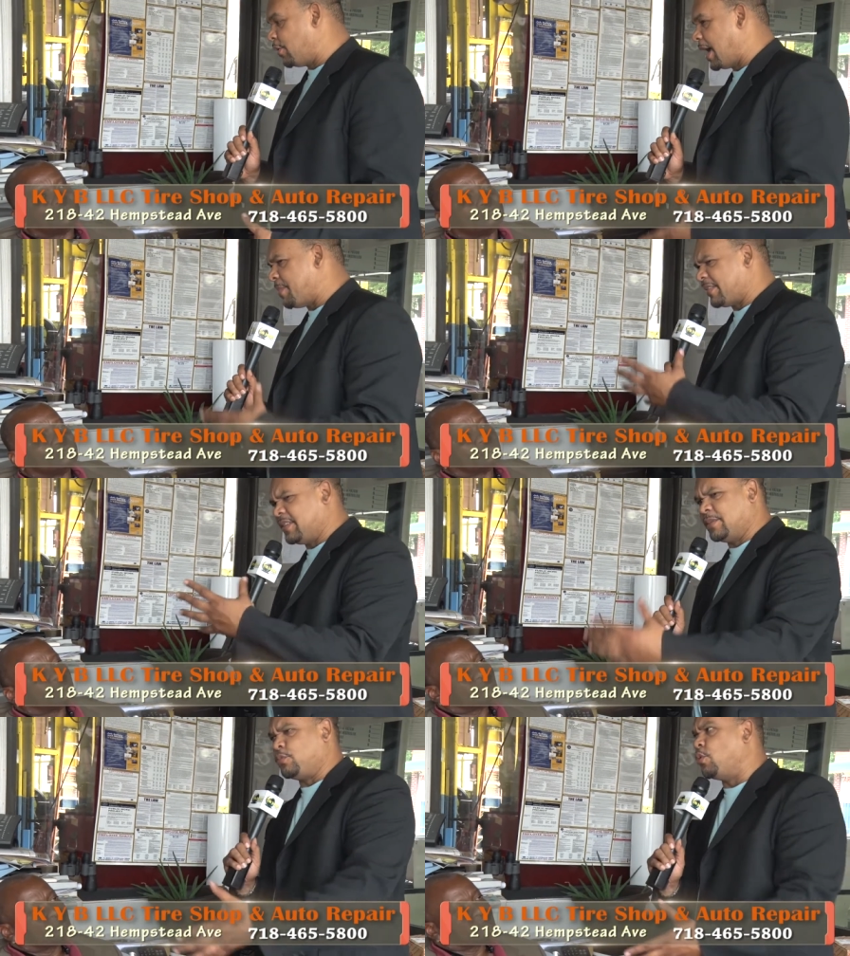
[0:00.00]
il la
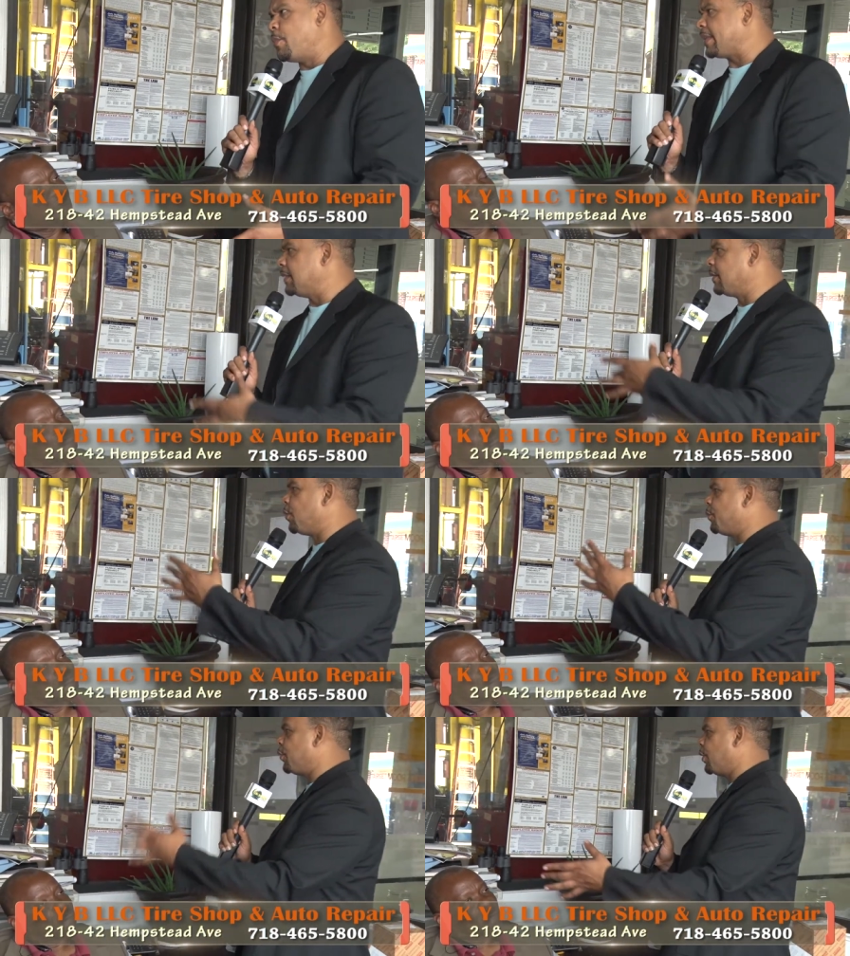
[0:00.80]
machine pour, passer dans le
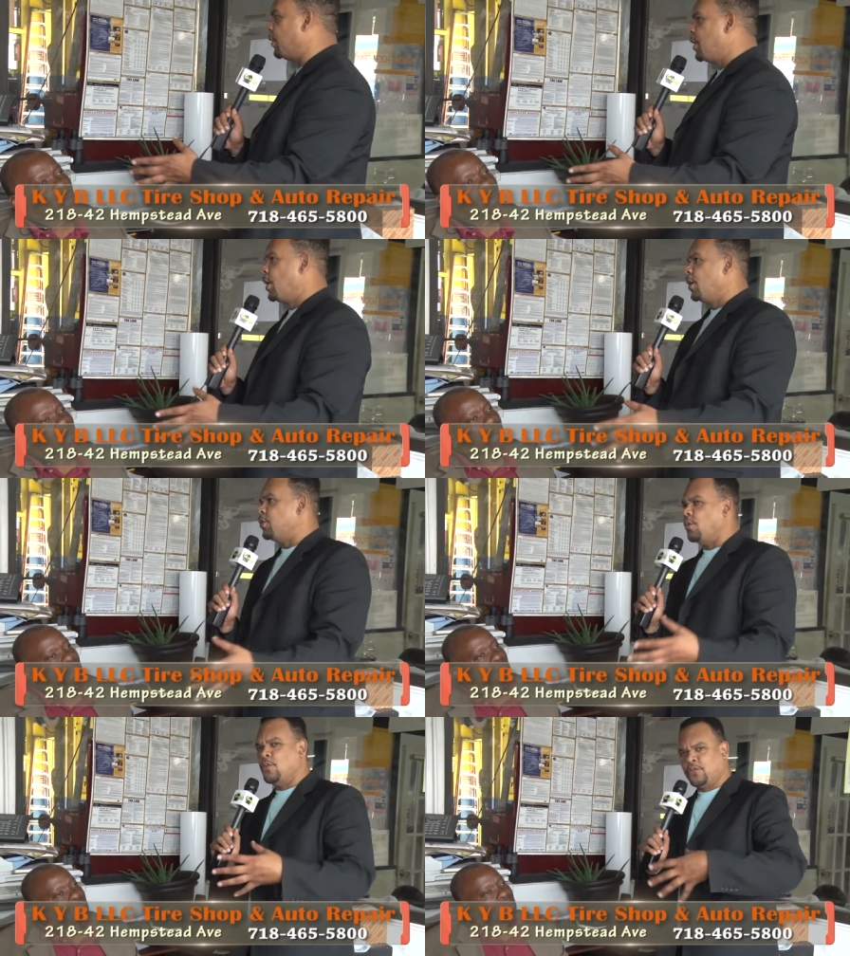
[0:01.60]
computer,
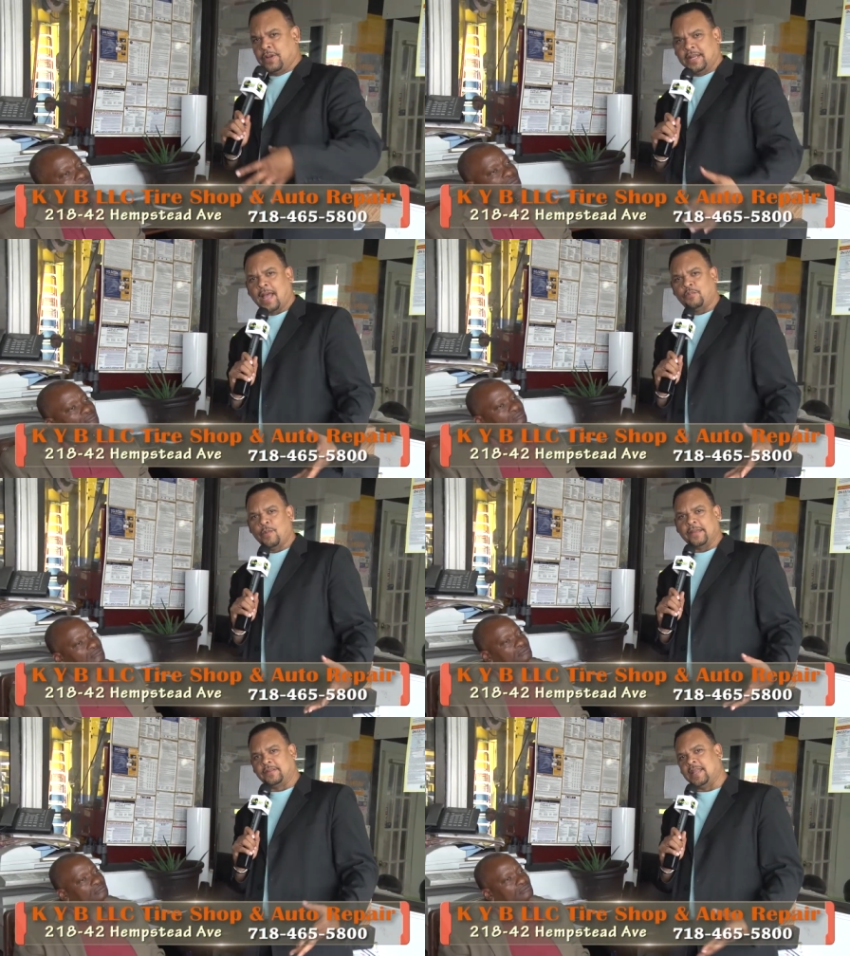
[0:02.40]
il l'ouvre, il pour
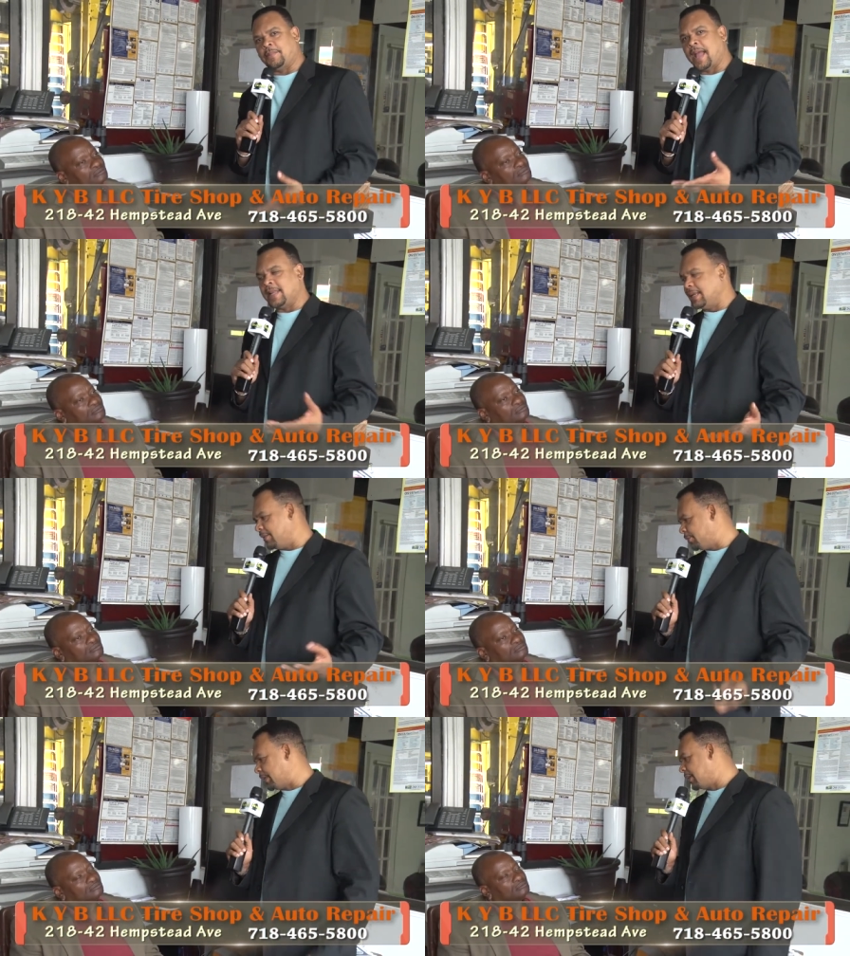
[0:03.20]
machine, il regarde,
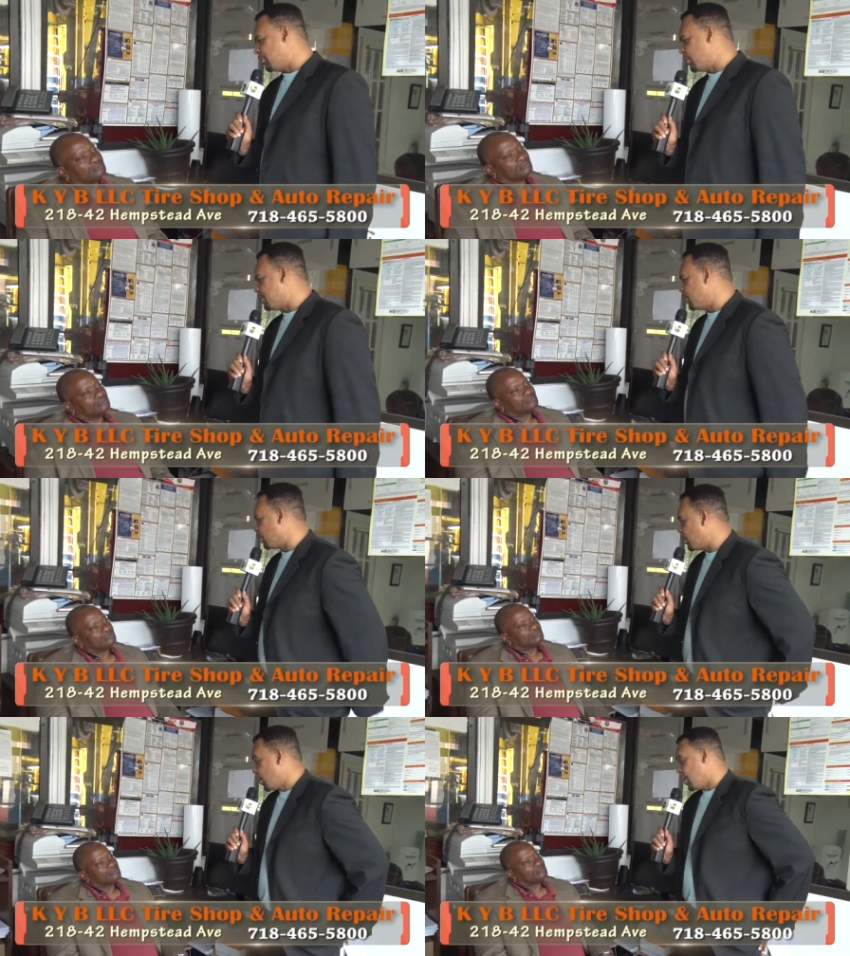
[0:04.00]
l'inspecter pour, et puis,
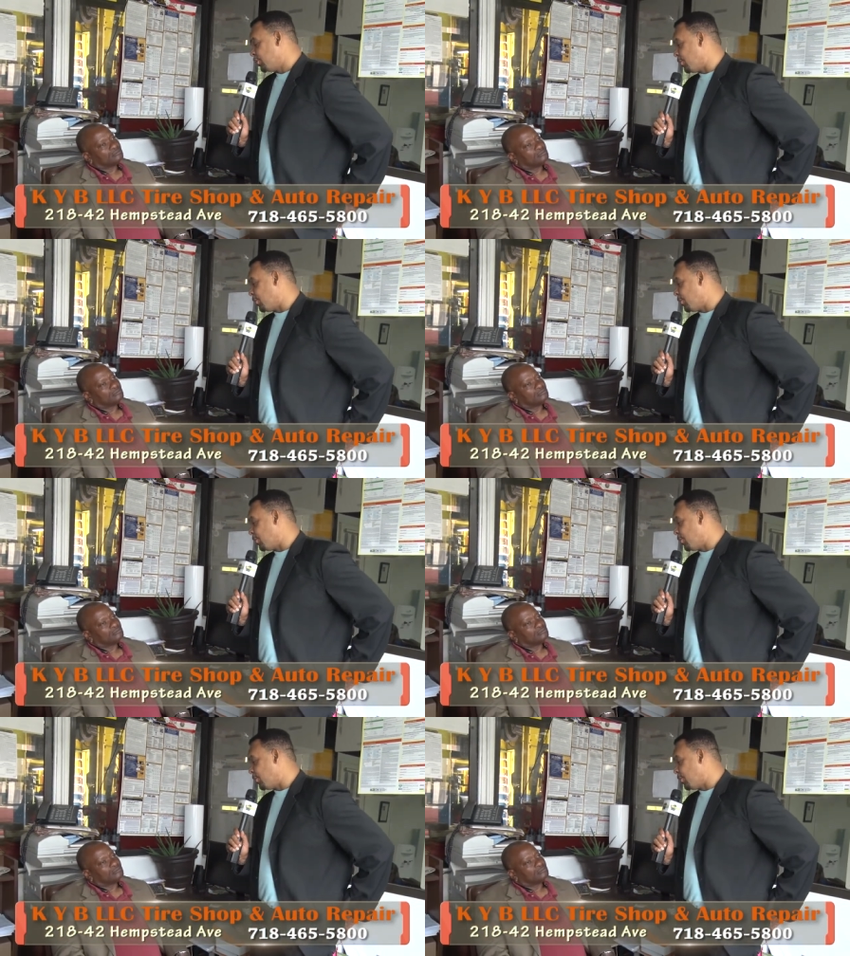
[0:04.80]
si vous